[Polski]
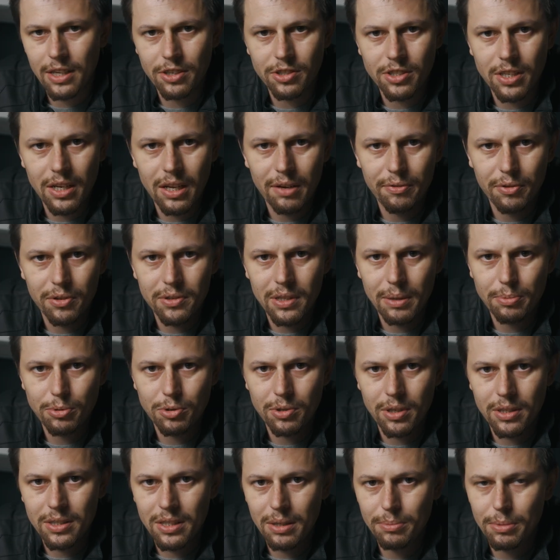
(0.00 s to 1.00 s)
nasz telefon na
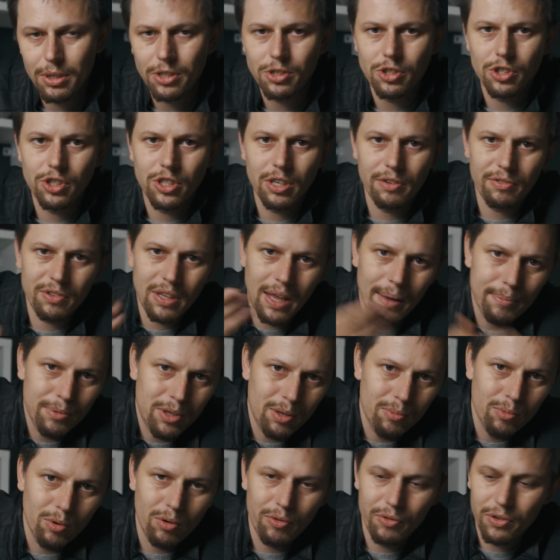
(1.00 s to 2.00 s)
przykład nie mieści się w
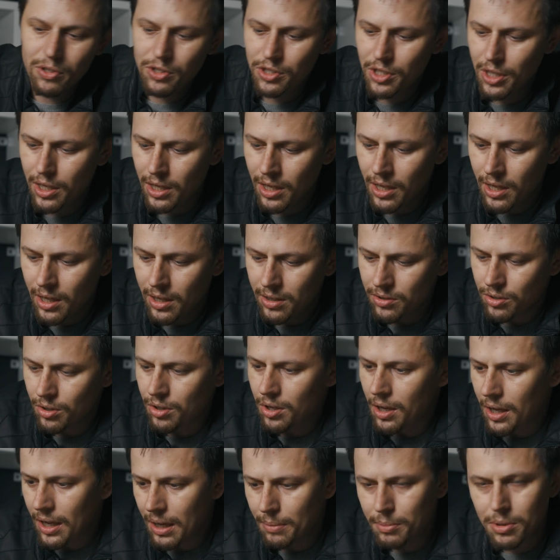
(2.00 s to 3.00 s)
tamtym uchwycie,
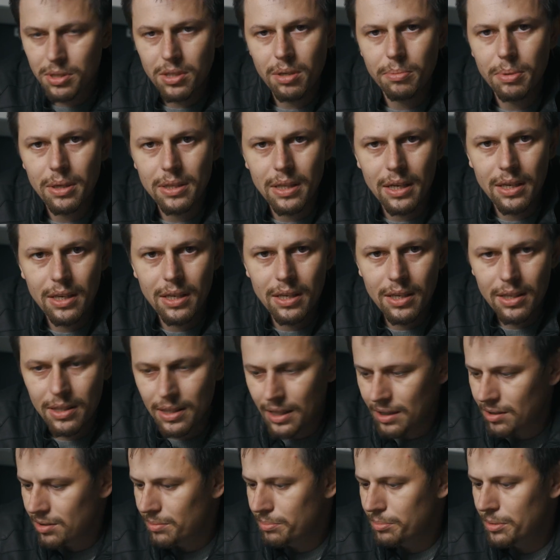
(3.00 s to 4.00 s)
doklejamy sobie taki,
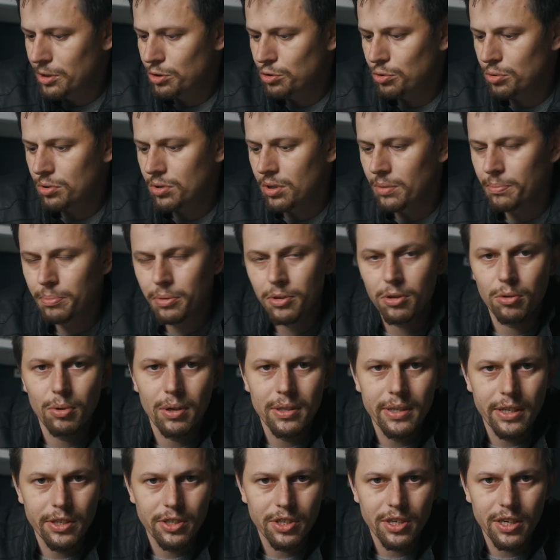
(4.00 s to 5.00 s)
taką mięciutką
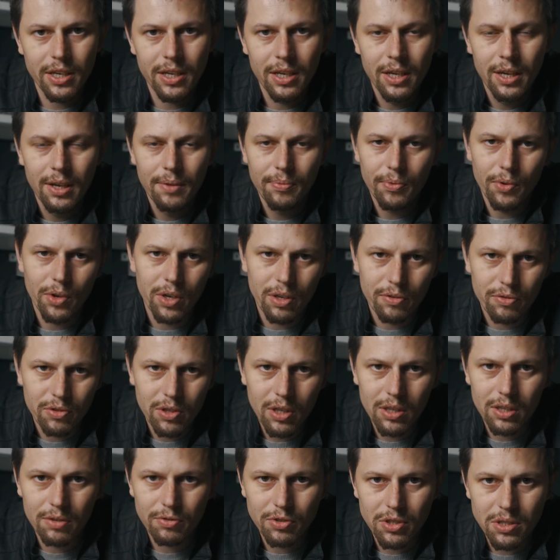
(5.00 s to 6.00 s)
podkładeczkę, no i
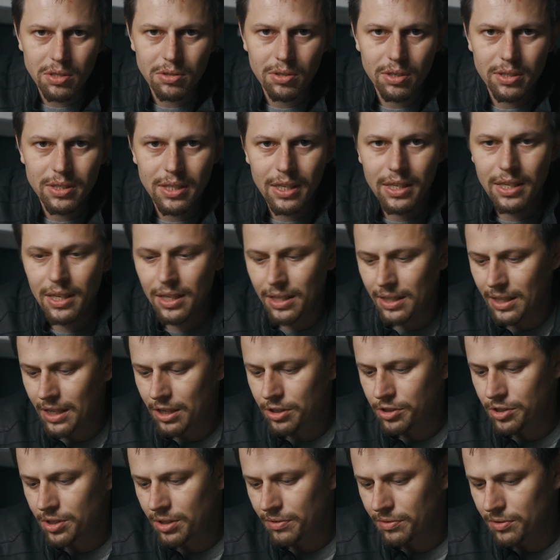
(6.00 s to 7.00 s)
wtedy wszystko jest takie
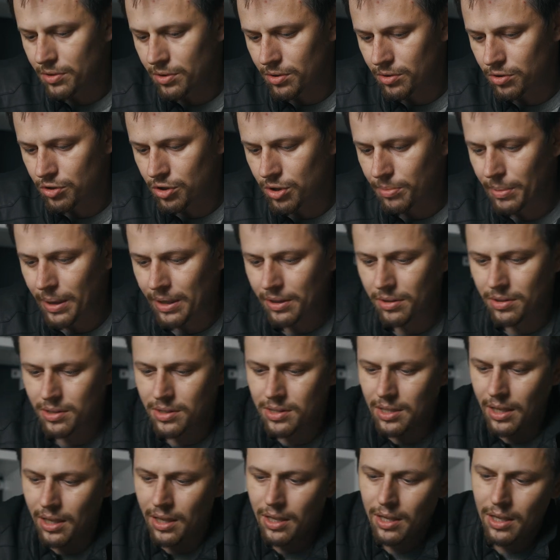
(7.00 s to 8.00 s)
na sztywno
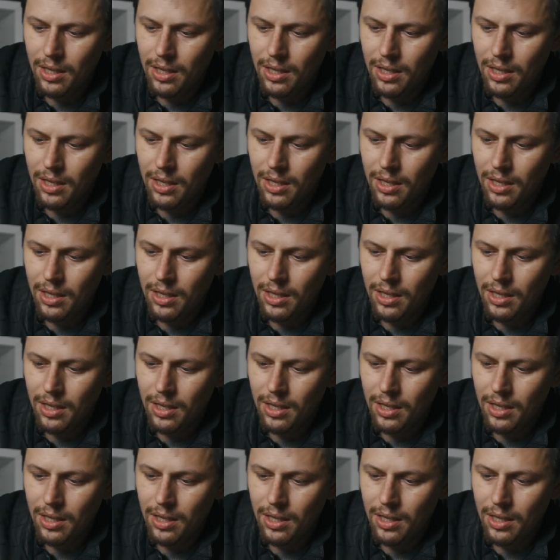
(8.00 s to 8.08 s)
trzymające.